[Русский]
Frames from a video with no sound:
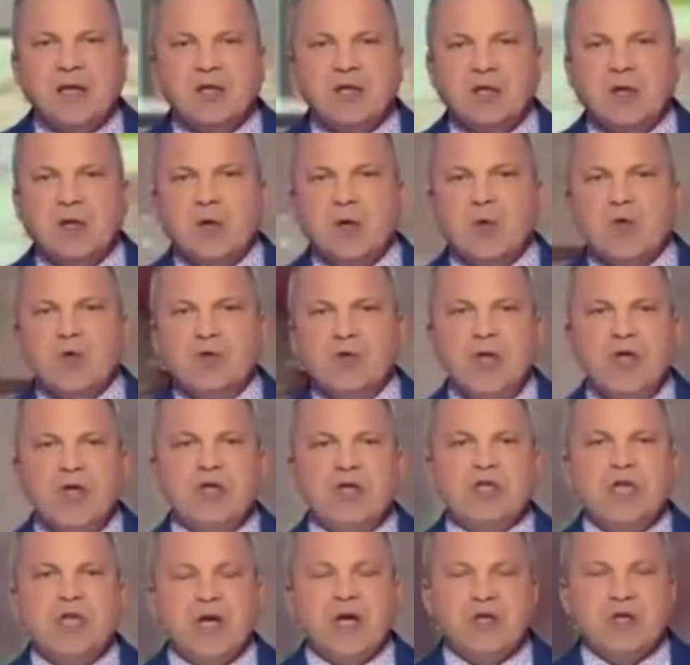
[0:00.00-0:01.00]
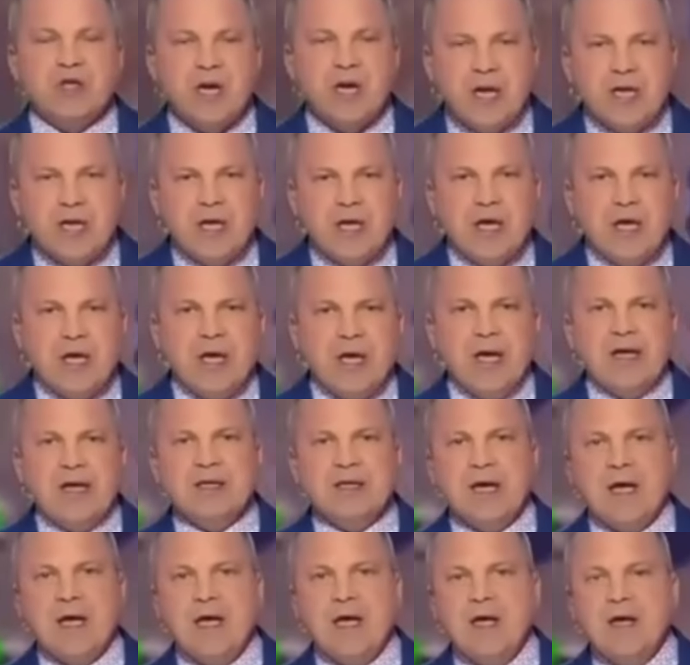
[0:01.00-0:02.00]
их уничтожение — это
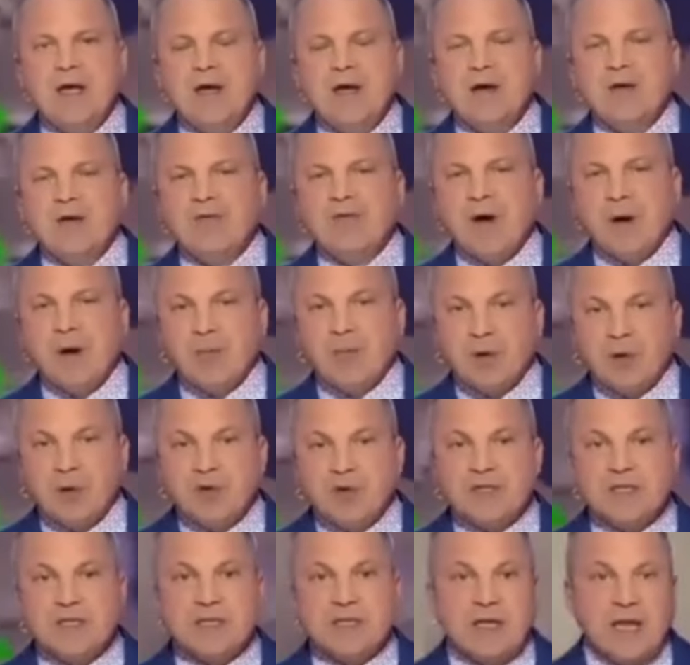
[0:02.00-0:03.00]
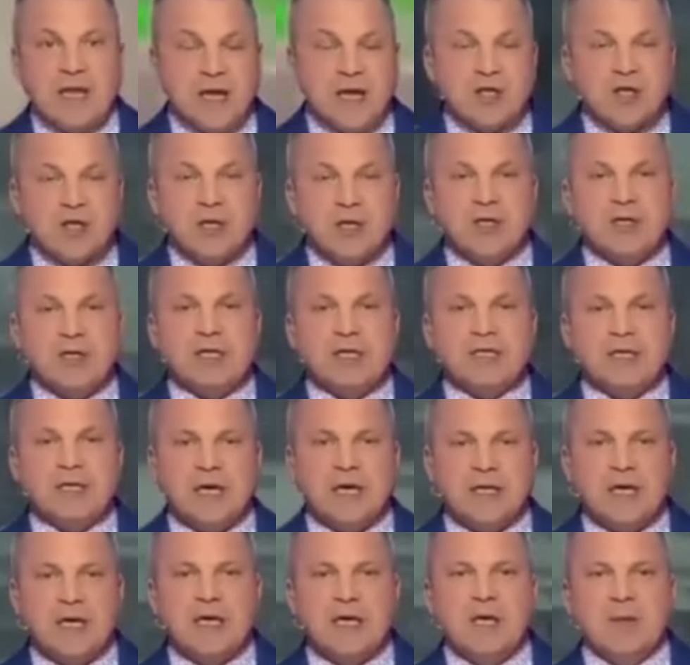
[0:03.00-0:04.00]
вопрос нашей
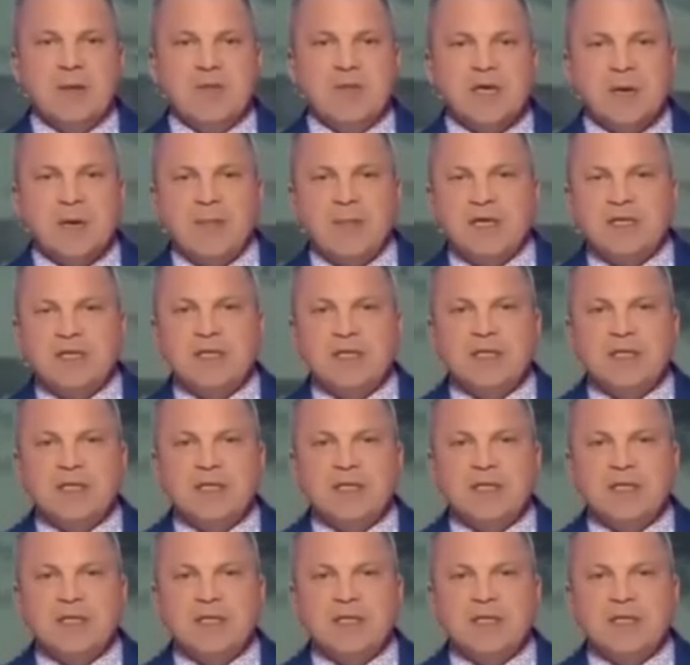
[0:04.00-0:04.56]
национальной безопасности.